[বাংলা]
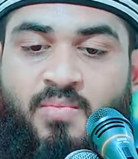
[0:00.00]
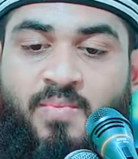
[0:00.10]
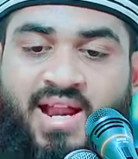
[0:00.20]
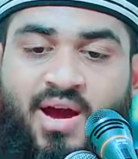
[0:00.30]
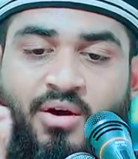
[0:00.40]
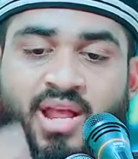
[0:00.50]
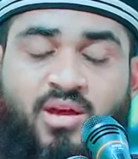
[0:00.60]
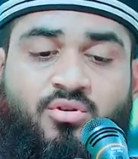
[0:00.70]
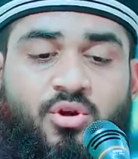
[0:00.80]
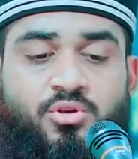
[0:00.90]
মানা
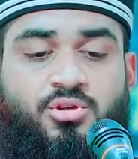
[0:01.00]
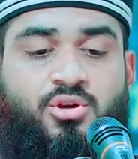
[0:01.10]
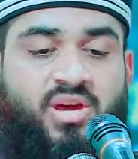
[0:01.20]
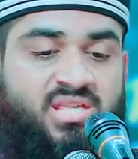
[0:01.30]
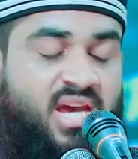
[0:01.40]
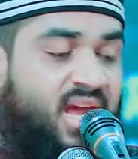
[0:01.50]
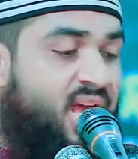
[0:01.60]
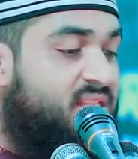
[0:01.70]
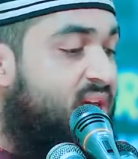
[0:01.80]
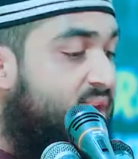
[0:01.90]
অনেক কষ্ট হয়ে যায়
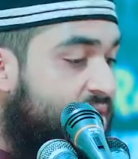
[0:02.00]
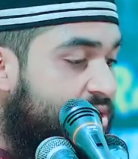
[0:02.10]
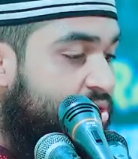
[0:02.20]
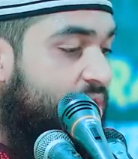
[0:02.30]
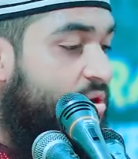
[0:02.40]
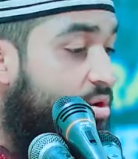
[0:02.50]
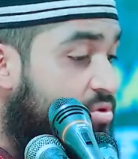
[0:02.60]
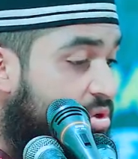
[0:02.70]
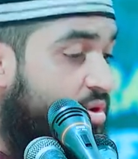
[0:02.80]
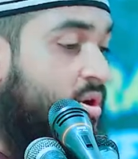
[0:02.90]
তার হৃদয়ে
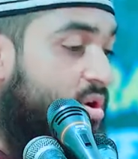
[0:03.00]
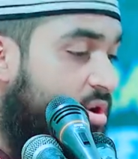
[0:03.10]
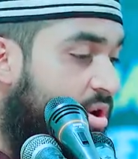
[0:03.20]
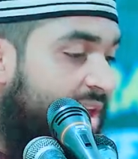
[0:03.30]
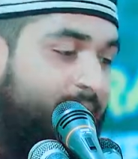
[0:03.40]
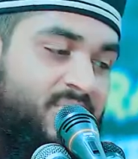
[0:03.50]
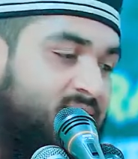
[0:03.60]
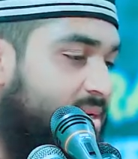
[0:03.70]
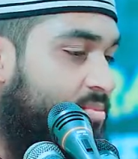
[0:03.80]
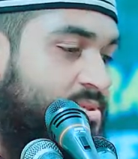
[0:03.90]
রক্তক্ষরণ হয় আপনি
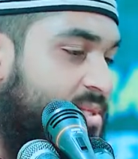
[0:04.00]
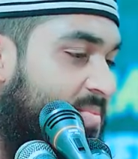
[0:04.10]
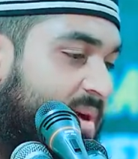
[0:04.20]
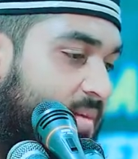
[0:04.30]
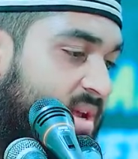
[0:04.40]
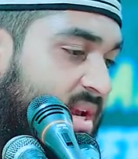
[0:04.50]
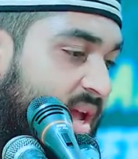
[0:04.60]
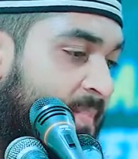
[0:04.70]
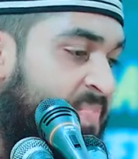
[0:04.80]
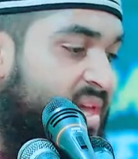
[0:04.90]
সেটা বুঝতে পারবেন
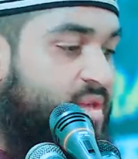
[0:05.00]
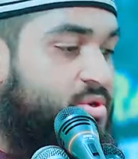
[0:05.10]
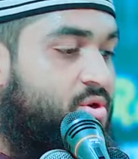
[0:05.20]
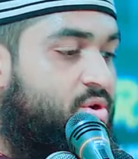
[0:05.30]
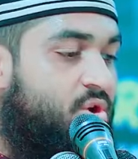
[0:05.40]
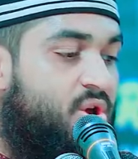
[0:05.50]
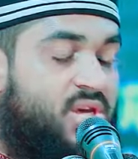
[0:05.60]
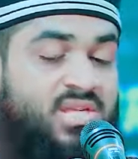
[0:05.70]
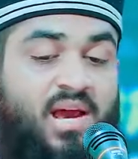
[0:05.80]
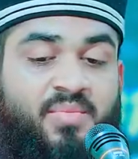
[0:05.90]
না এই জন্য
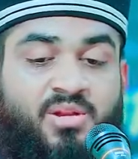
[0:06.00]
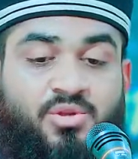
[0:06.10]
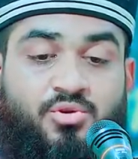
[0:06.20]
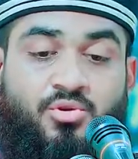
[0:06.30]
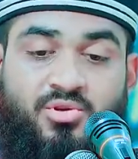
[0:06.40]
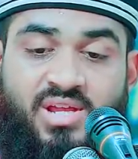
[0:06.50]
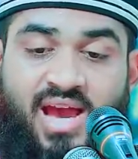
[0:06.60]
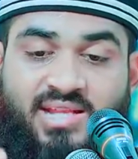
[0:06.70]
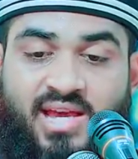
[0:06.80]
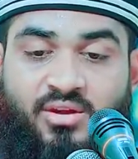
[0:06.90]
স্বামীর
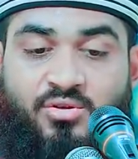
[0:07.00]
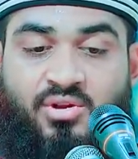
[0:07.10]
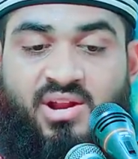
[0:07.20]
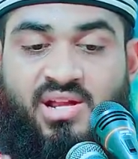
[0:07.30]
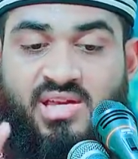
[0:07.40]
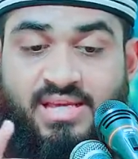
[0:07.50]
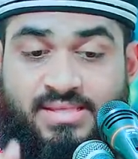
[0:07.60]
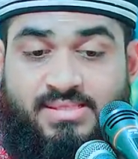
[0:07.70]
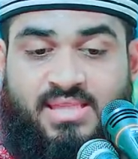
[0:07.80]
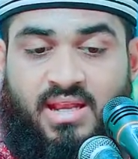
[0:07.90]
সুক্রিয়া আদায় করে না যে
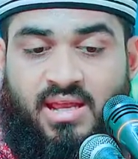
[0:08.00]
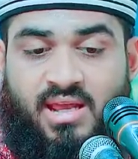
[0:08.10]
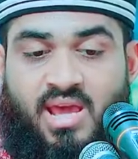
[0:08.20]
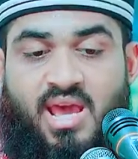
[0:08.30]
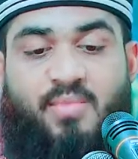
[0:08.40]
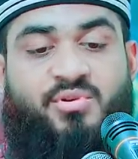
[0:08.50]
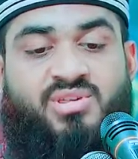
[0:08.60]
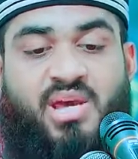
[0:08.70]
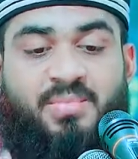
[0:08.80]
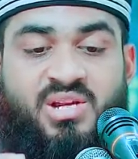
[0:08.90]
স্ত্রী এবং
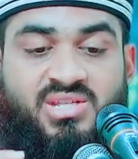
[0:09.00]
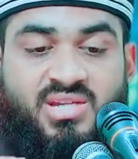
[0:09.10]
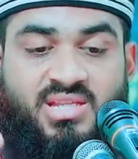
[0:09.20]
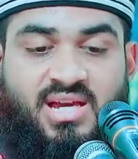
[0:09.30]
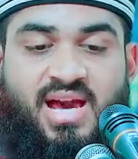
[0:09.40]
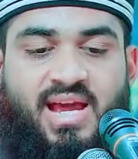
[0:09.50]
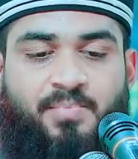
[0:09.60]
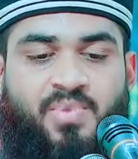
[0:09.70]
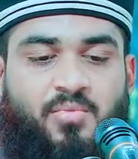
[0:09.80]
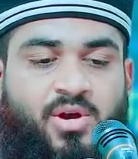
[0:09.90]
স্বামীর সাথে খারাপ
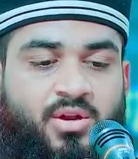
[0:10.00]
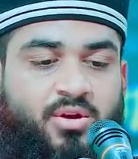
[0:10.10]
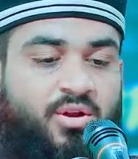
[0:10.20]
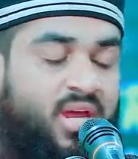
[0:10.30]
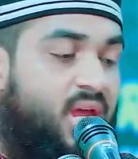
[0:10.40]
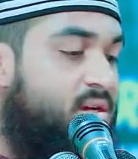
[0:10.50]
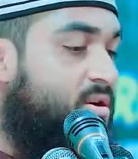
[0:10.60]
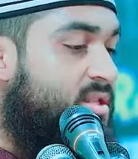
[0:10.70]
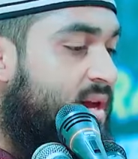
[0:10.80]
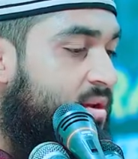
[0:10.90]
ব্যবহার করে
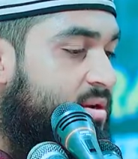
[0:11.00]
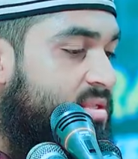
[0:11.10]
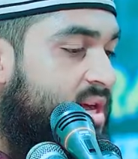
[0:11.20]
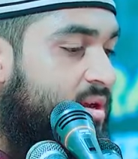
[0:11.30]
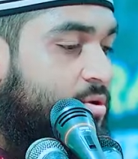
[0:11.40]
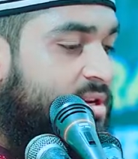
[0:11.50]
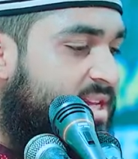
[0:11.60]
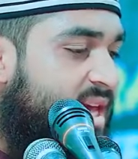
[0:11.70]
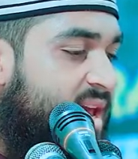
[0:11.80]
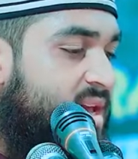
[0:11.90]
কথায় কথায়
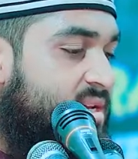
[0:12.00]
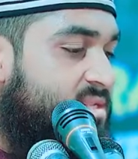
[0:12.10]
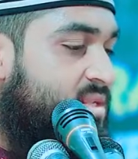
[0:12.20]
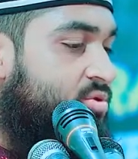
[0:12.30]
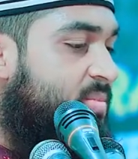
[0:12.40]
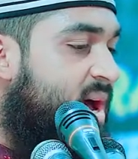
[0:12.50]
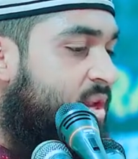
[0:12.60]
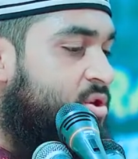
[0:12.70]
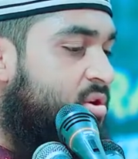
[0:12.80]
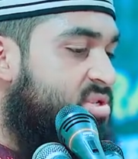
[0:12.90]
খোটা দেয় যে তোমার
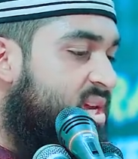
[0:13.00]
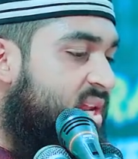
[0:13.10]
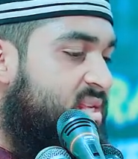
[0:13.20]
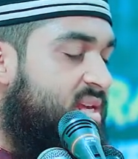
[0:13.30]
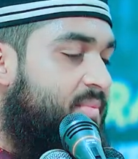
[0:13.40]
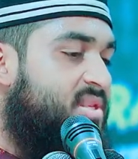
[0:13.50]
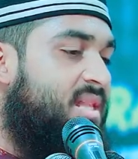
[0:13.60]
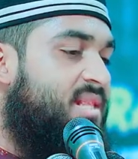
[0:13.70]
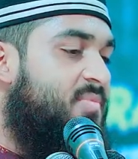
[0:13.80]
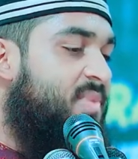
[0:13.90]
সংসারে এসে আমি
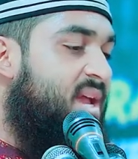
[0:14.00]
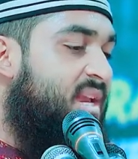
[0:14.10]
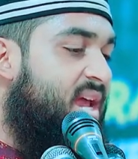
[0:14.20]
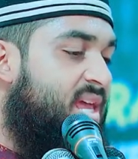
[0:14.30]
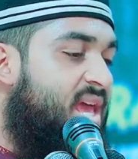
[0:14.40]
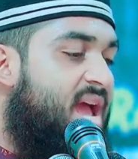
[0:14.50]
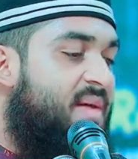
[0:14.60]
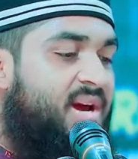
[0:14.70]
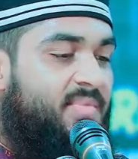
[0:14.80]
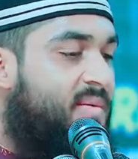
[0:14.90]
শান্তি পাই নাই
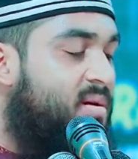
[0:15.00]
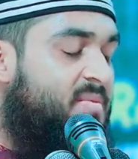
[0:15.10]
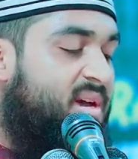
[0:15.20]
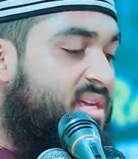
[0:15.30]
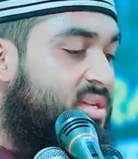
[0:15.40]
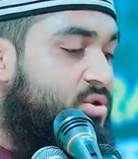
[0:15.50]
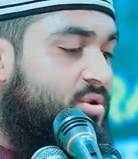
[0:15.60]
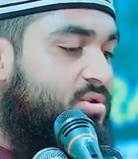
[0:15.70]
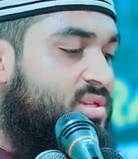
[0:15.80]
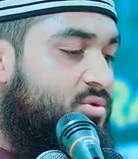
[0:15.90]
আমার বাবা মা কি
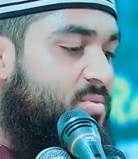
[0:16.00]
জন্য যে